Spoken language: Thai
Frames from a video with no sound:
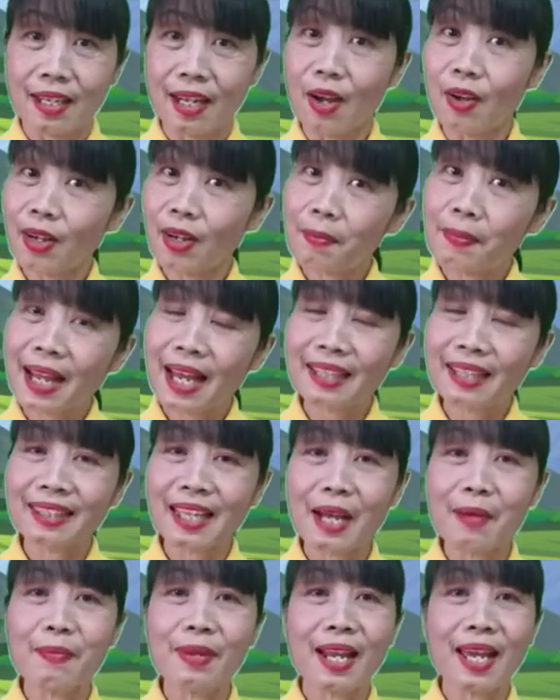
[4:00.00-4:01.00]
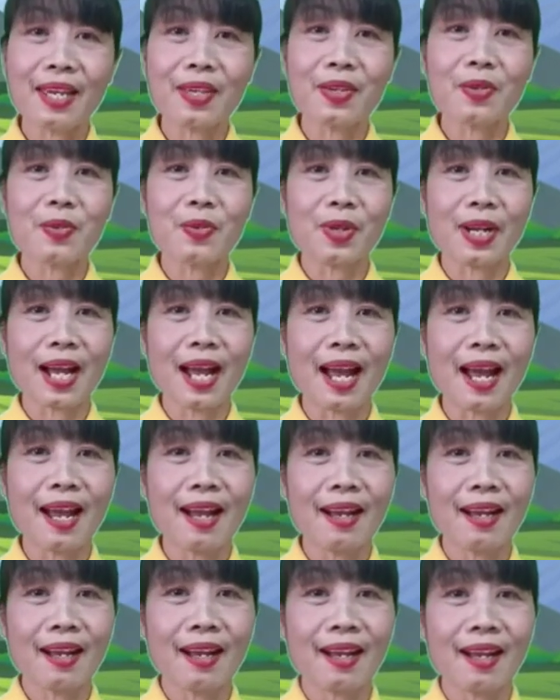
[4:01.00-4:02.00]
เขากำลังทำอะไรอยู่คะ
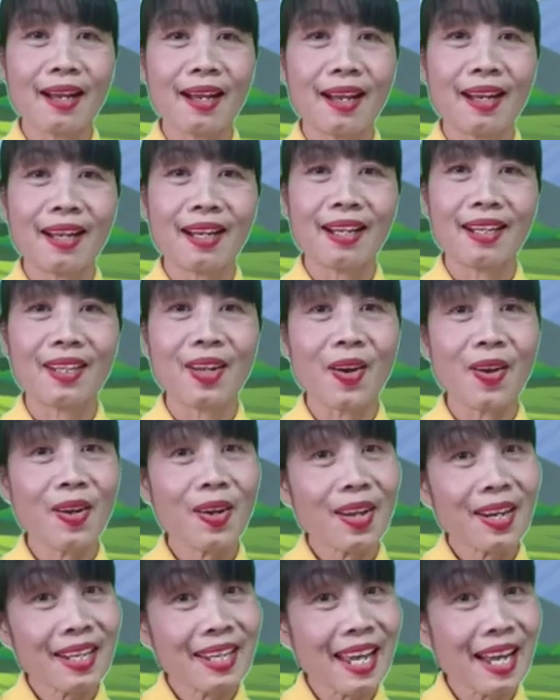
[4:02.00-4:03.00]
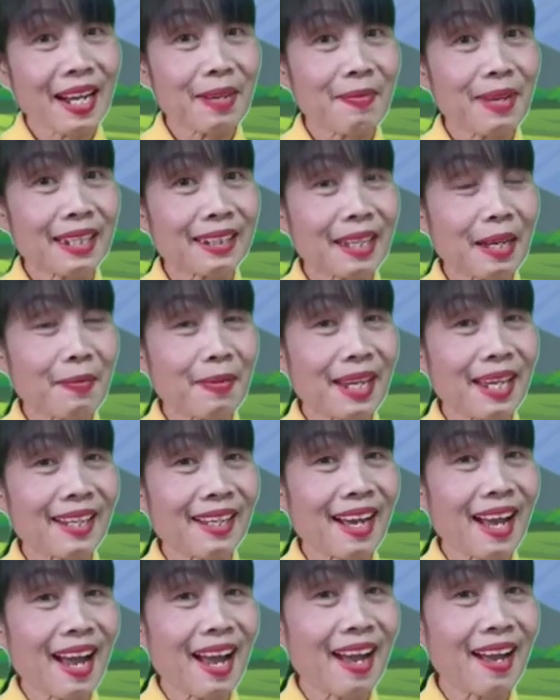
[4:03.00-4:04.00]
น้องกอเรียกำลังทำอะไร
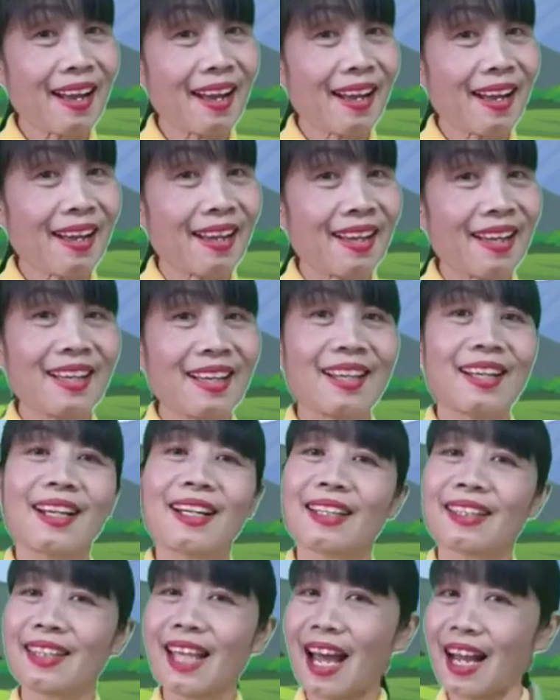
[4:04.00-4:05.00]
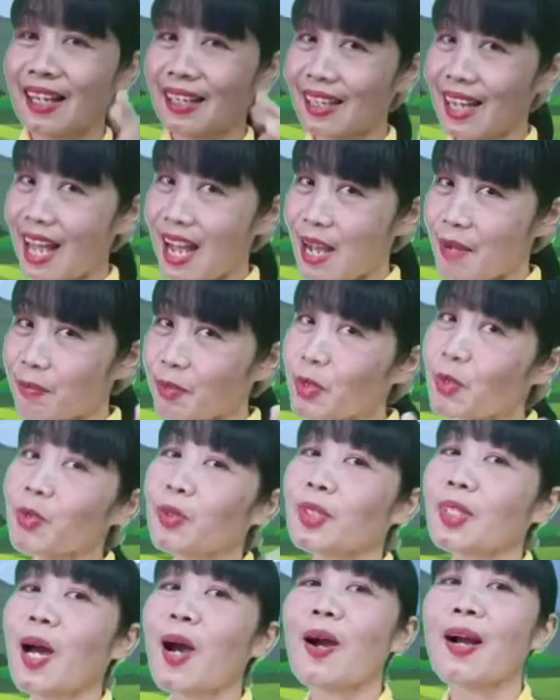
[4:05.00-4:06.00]
คะ ตักน้ำถูก
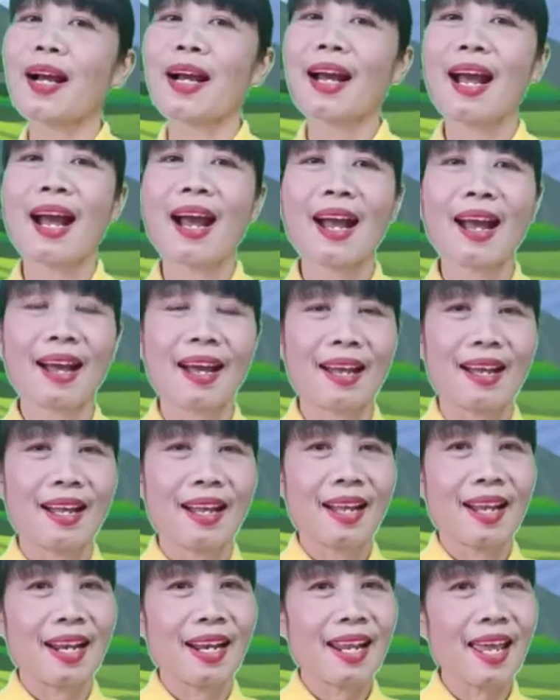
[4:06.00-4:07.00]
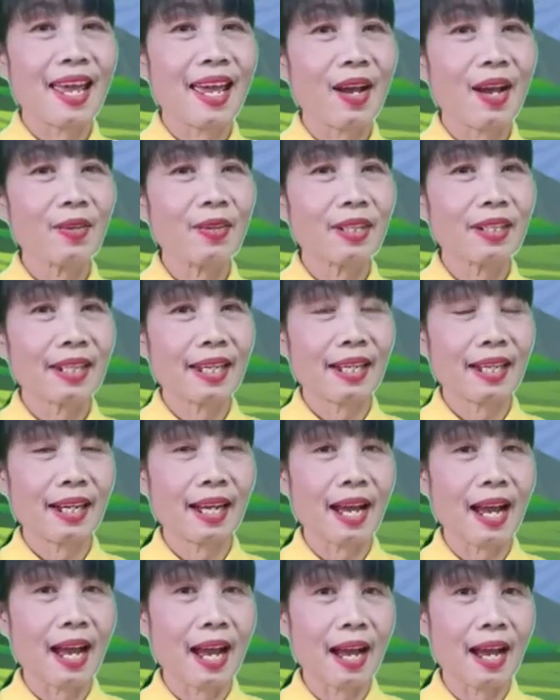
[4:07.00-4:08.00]
ต้องค่ะ แล้วเด็กๆ
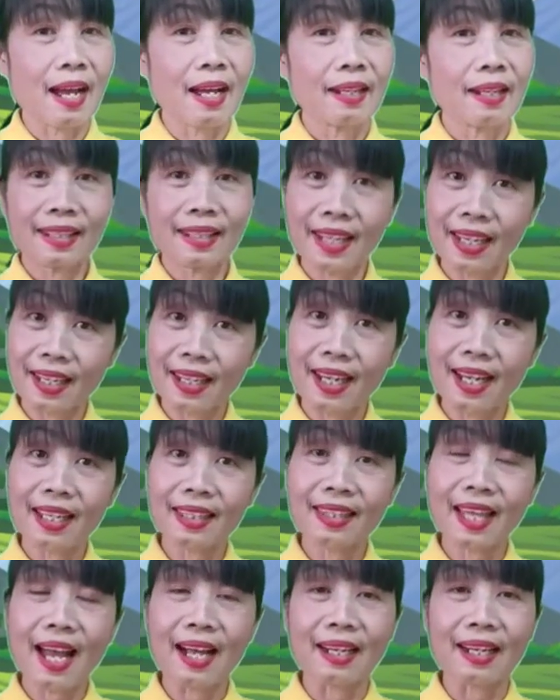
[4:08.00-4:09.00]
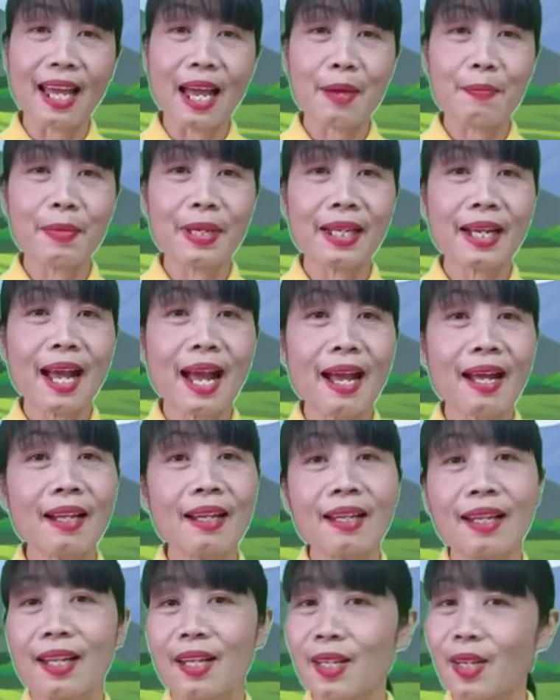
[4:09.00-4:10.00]
ขาเด็กๆ เคยตักน้ำไหมคะ
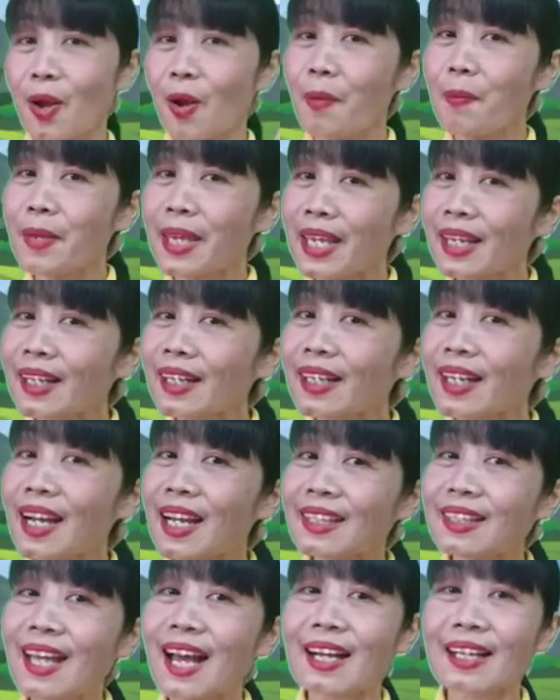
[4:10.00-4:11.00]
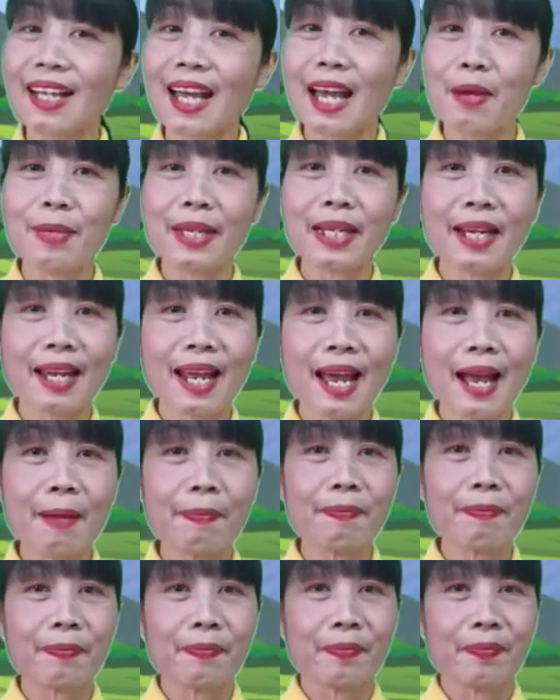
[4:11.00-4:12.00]
น้องมิกเคยตักน้ำไหมครับ
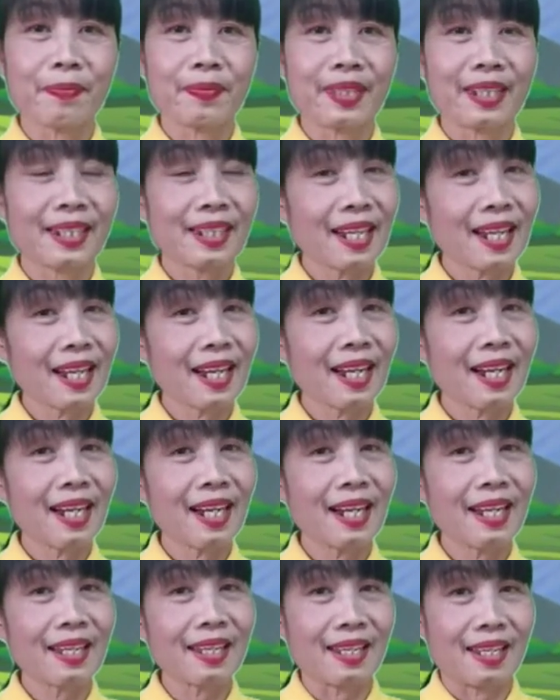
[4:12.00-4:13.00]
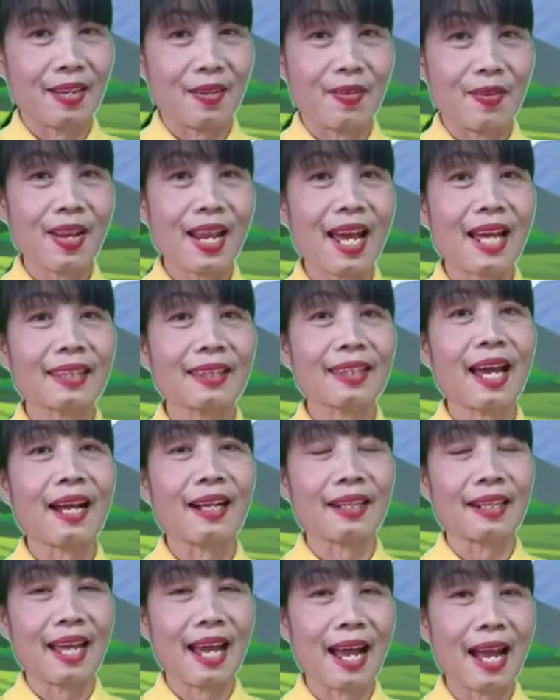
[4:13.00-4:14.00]
เคย เวลาตัก
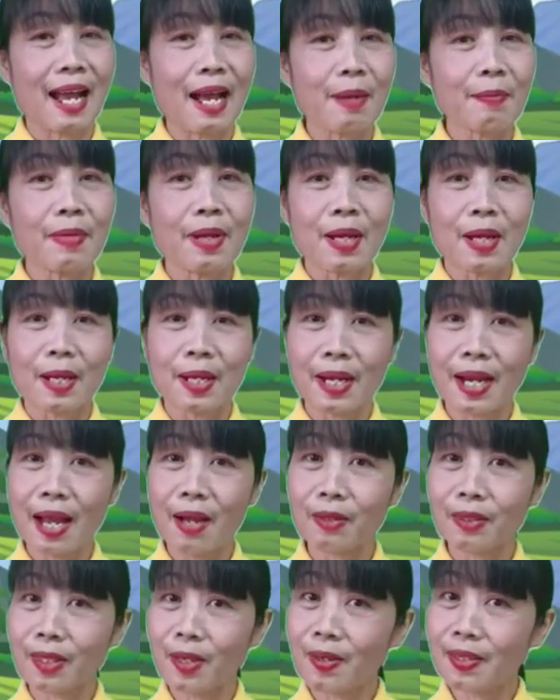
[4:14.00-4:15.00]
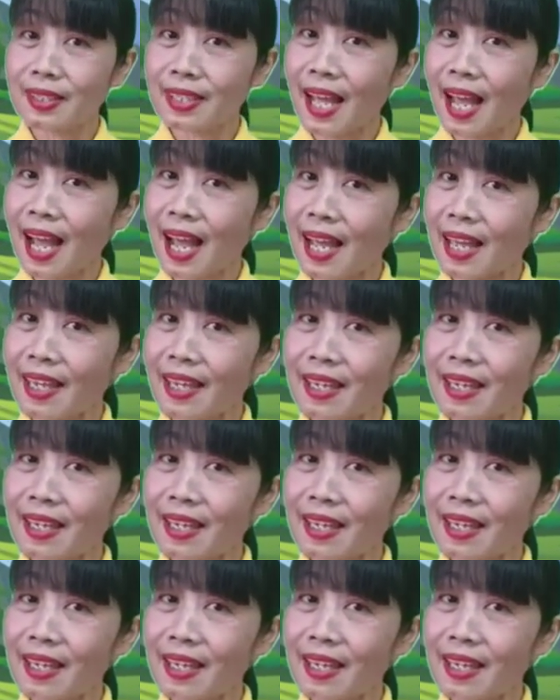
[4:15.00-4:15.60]
น้ำเราต้องใช้